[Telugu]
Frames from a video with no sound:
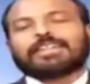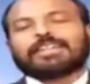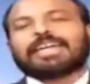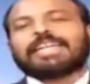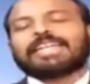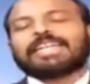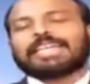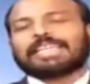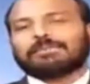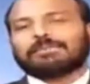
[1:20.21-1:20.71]

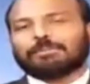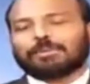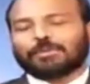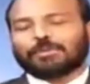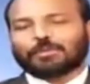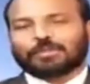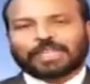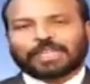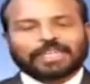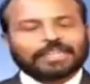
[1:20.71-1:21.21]
కనికరం
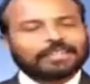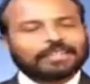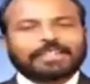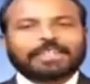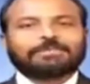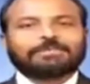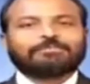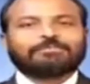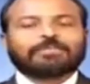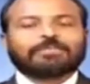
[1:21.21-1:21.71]
పొందుతాడంట
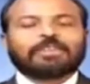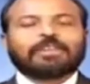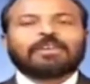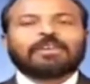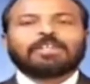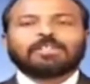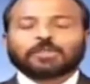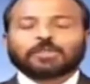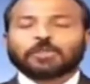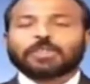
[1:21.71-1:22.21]

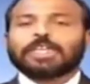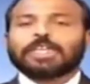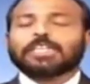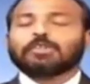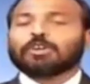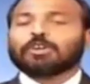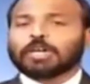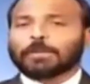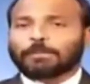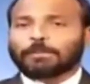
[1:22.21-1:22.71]
చూడండి
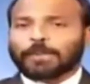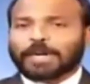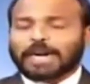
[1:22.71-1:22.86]
ఒక